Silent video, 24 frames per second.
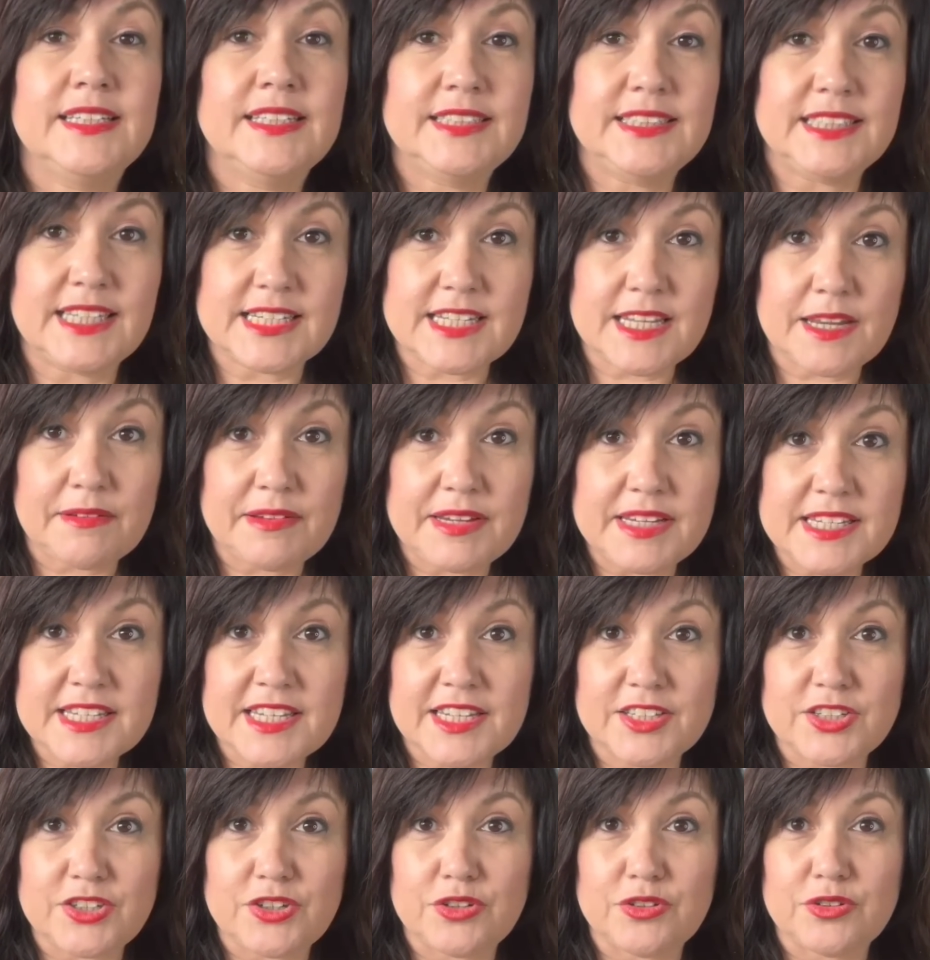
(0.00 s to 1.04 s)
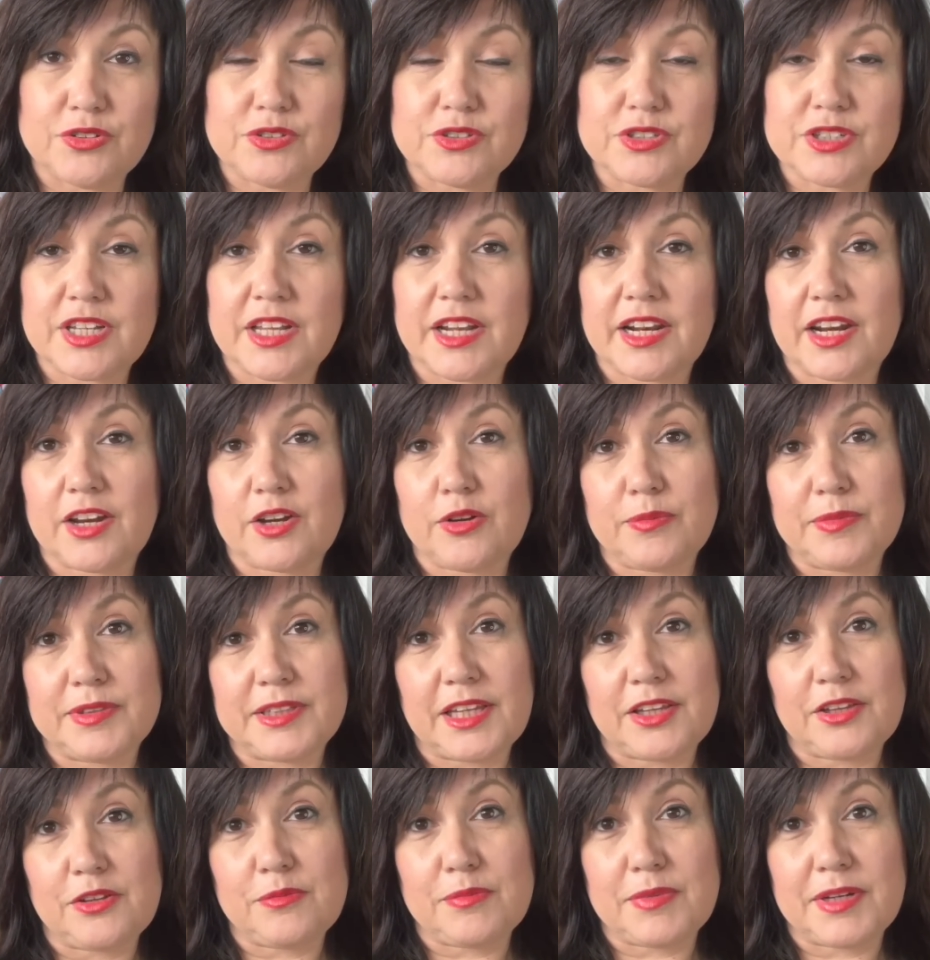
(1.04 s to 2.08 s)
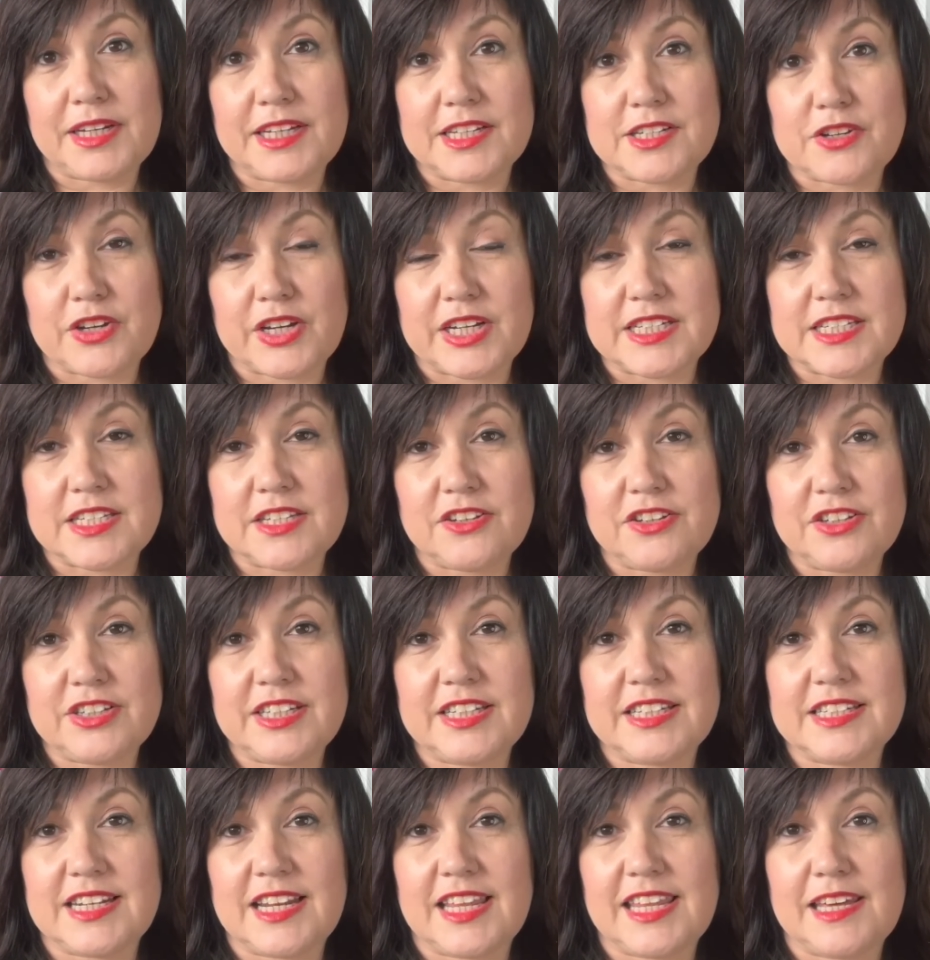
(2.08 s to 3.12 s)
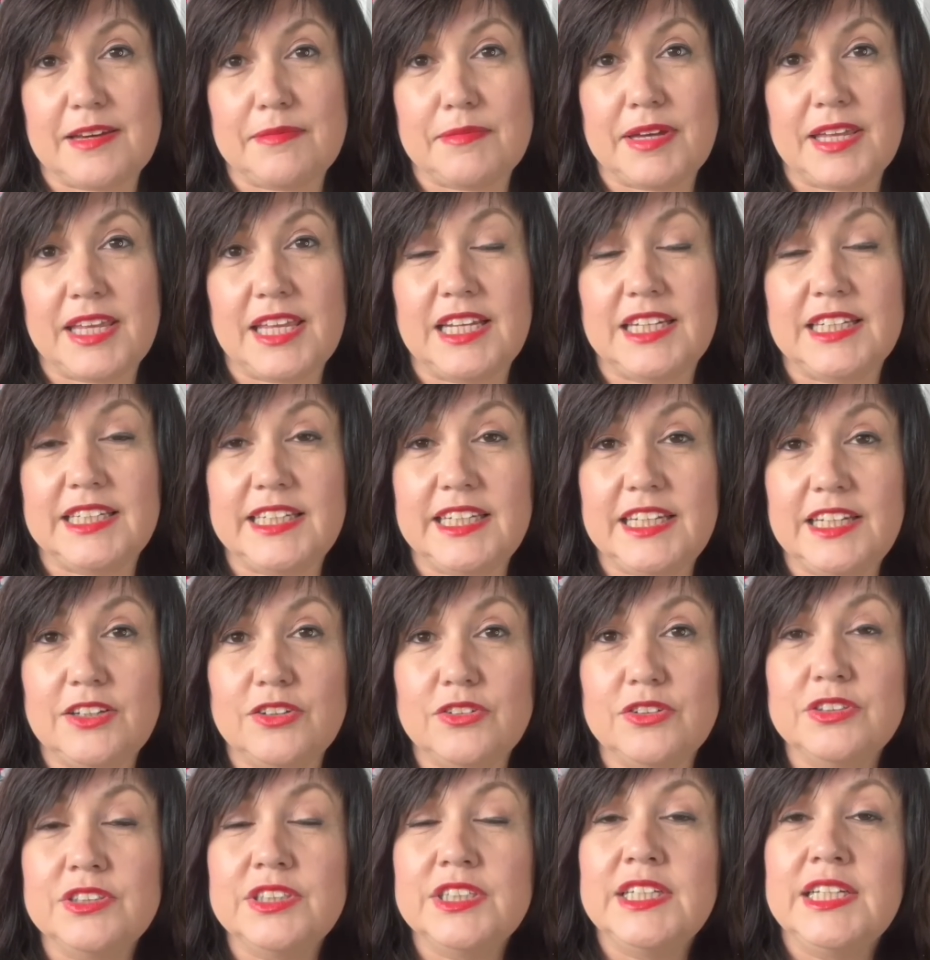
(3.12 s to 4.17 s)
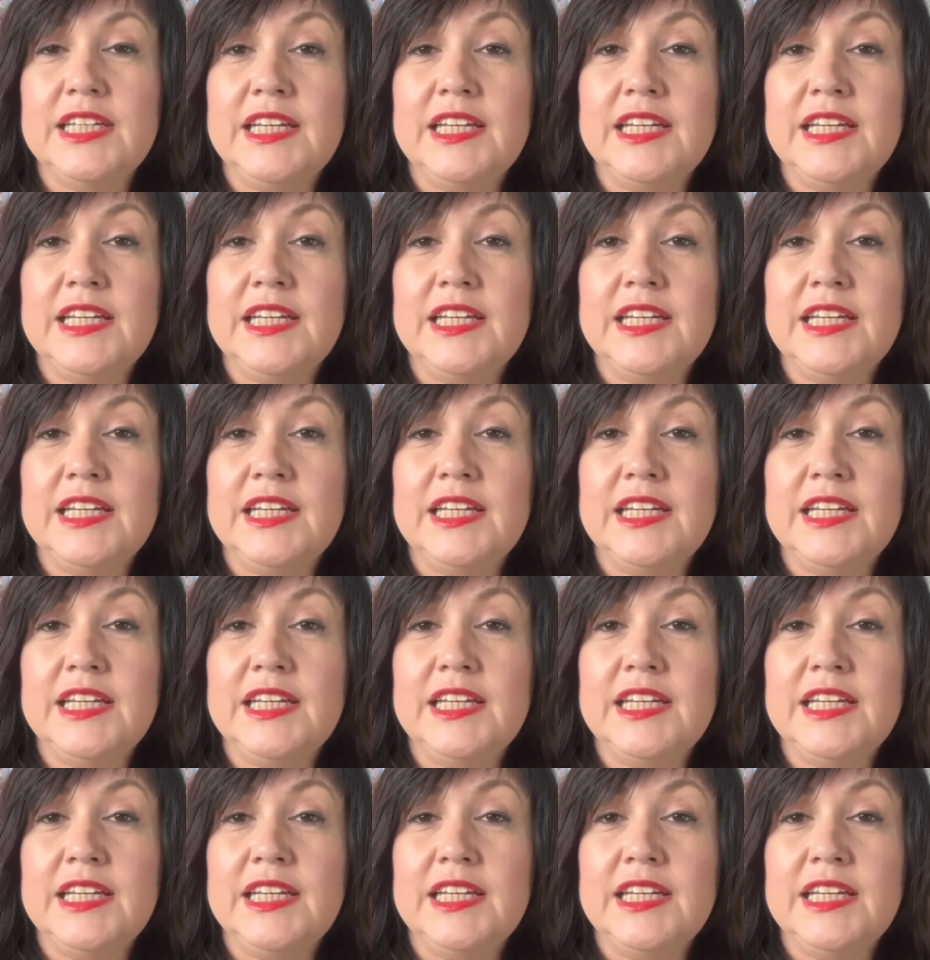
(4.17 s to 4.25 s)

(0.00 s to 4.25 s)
Ya sabéis que yo os he recomendado en varias ocasiones La Dama del Nilo,